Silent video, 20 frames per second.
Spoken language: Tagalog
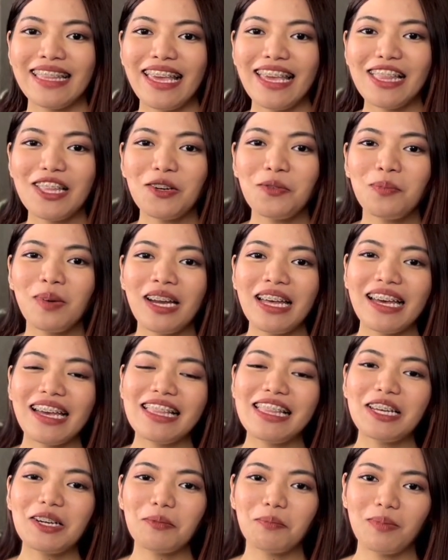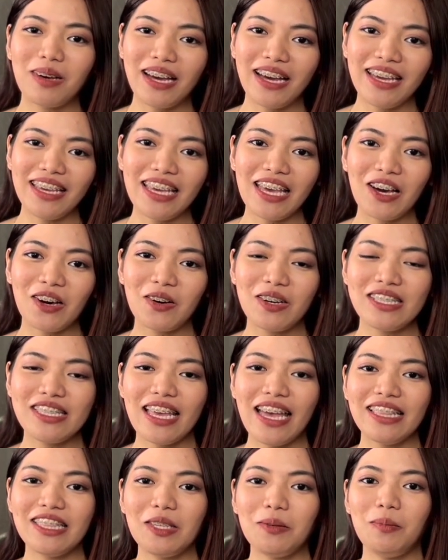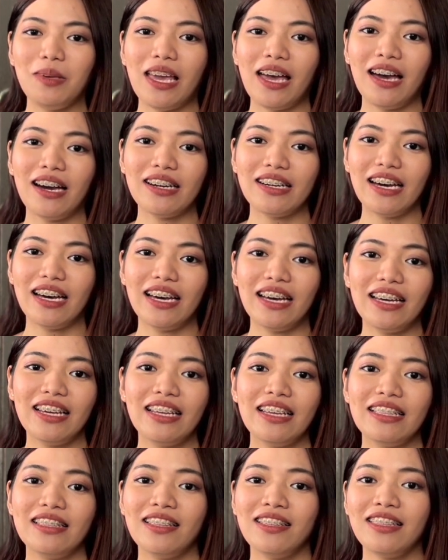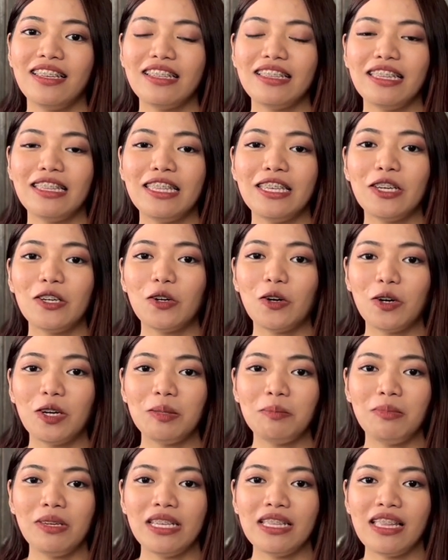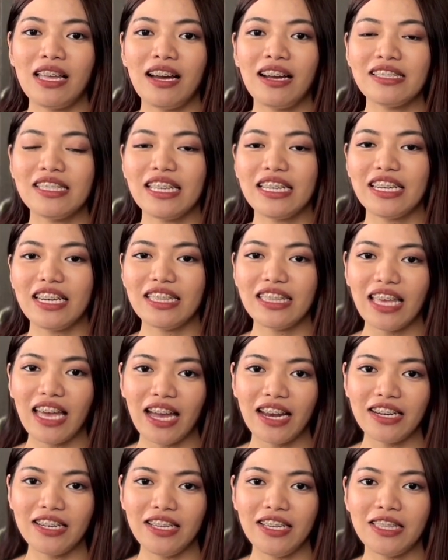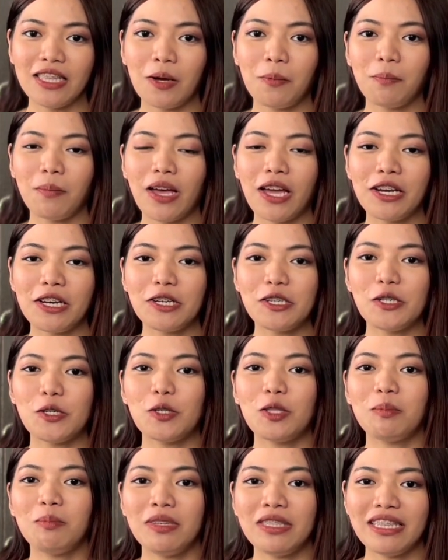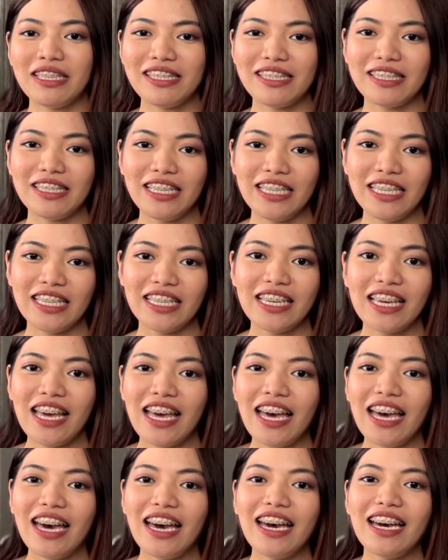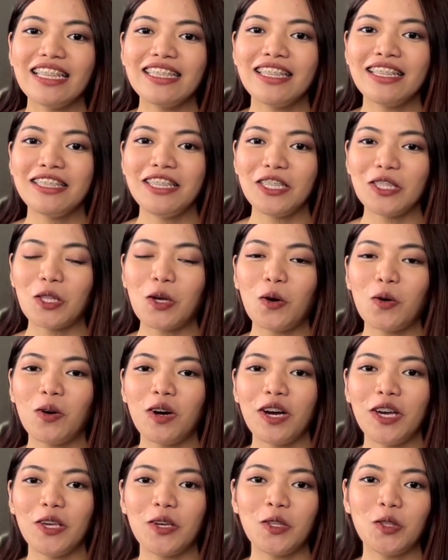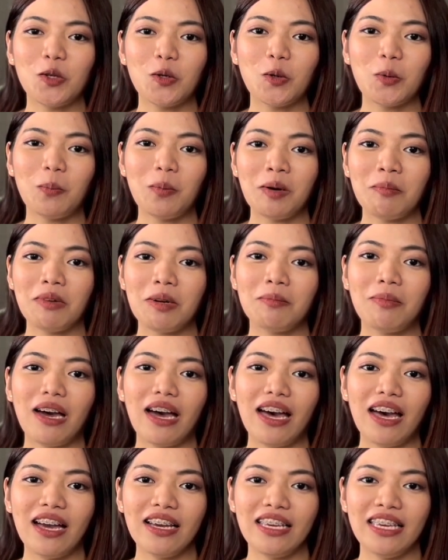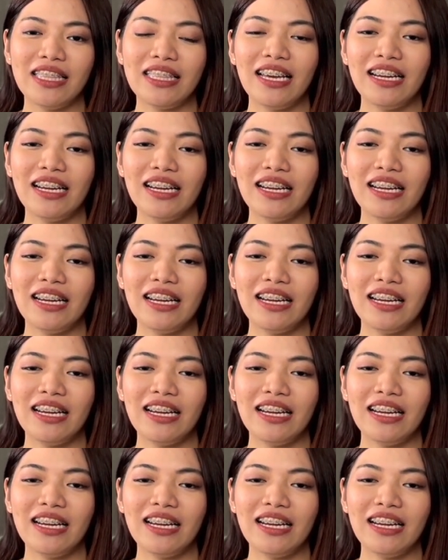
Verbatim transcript: Hello mga kalakbay! Ako si Ate Bianca na naglilingkod bilang Secretary ng Parish Youth Ministry at nandito ako ngayon upang magbahagi ng